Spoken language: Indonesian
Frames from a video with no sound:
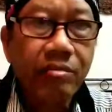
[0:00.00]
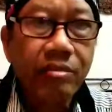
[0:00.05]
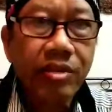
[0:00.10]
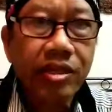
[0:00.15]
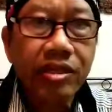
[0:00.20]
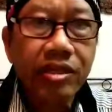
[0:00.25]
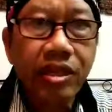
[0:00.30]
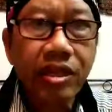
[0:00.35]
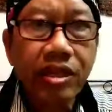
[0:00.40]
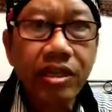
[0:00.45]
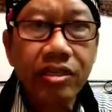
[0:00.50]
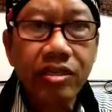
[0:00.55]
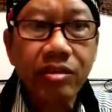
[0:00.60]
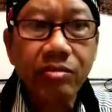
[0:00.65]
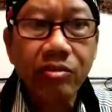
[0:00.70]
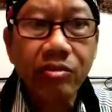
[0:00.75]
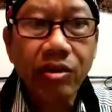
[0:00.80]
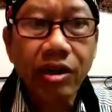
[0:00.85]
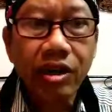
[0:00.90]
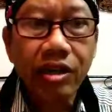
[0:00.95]
Meski
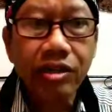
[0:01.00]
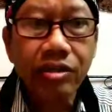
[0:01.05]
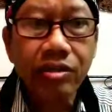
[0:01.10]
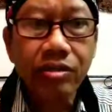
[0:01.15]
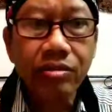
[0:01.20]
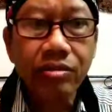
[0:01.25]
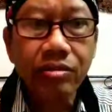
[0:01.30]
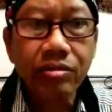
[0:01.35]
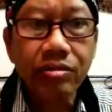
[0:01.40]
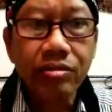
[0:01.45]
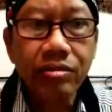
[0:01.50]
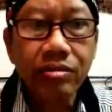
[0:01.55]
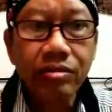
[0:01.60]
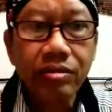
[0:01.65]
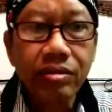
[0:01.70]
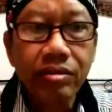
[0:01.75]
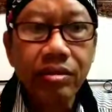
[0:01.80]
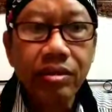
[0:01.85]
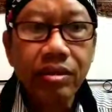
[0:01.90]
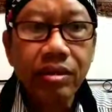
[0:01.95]
semua itu
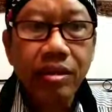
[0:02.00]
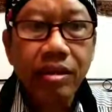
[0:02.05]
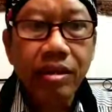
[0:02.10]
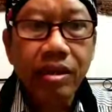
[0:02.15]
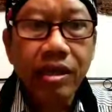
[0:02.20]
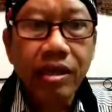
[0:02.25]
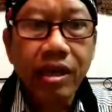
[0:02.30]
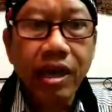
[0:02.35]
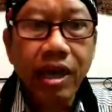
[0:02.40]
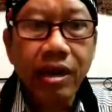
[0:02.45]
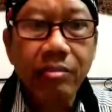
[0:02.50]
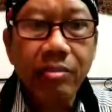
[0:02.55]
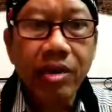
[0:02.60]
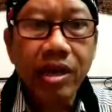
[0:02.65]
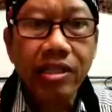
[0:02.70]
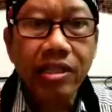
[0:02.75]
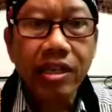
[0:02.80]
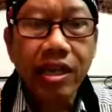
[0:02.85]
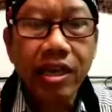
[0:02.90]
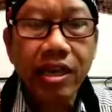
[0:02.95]

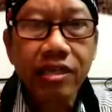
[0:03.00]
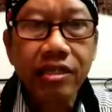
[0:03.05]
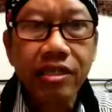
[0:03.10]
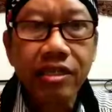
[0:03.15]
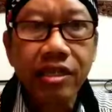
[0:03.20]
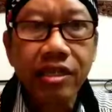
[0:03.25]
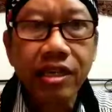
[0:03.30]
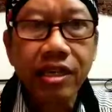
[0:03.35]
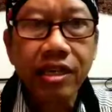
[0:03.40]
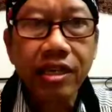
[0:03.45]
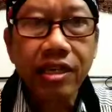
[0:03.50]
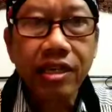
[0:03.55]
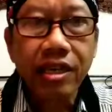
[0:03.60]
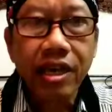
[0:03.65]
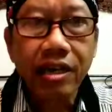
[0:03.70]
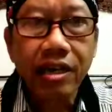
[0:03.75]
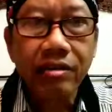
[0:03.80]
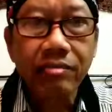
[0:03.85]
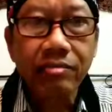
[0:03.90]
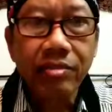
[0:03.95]
karma saya sendiri
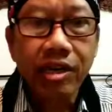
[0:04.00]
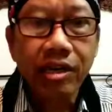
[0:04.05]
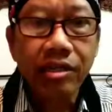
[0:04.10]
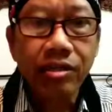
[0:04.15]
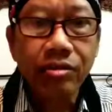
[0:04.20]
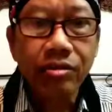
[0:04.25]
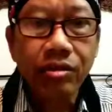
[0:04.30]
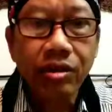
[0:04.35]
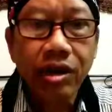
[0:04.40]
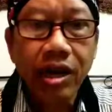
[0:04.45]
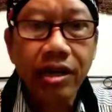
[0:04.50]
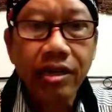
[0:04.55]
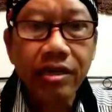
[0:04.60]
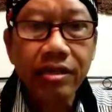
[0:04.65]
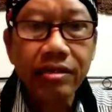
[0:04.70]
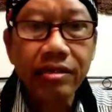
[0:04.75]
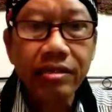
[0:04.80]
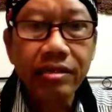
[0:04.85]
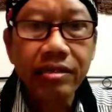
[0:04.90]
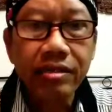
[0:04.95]
yang
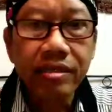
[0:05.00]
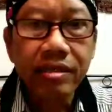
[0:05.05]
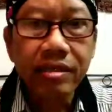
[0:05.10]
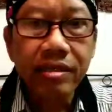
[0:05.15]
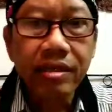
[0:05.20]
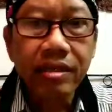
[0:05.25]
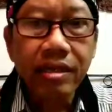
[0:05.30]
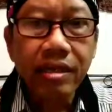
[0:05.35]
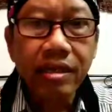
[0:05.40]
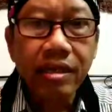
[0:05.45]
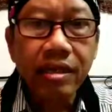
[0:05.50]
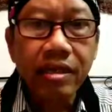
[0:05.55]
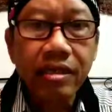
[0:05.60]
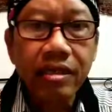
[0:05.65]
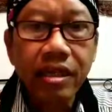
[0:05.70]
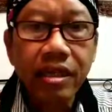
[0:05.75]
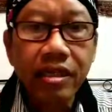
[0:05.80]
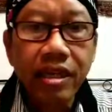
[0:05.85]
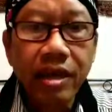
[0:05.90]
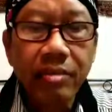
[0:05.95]
menentukan,
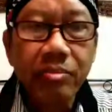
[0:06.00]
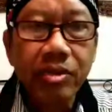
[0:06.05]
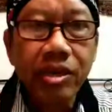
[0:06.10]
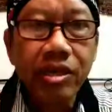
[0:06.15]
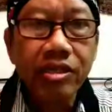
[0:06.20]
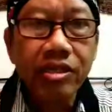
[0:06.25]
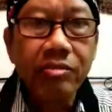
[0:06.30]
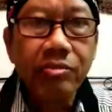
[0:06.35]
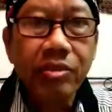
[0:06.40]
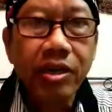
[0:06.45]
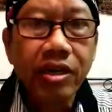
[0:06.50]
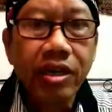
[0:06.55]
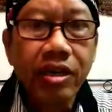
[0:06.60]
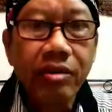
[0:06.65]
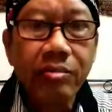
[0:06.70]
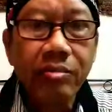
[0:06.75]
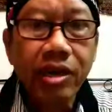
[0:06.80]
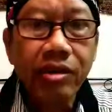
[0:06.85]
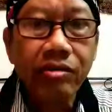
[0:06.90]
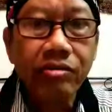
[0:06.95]
tetapi
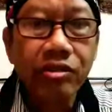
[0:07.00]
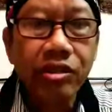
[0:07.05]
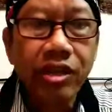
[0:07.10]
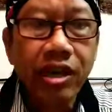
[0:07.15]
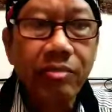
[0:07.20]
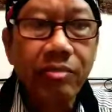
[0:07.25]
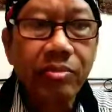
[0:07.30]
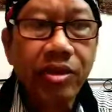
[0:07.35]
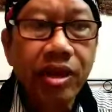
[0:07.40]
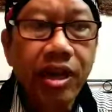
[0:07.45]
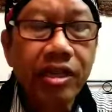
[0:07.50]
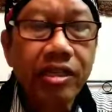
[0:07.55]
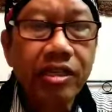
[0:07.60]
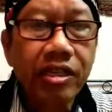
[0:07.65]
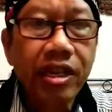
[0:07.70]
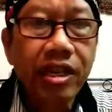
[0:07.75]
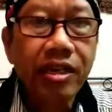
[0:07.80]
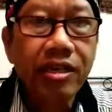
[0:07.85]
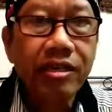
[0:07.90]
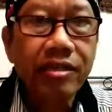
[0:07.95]
sebagai manusia
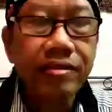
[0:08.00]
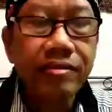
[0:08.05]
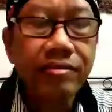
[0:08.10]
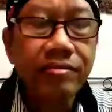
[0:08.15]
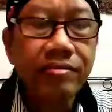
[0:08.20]
biasa,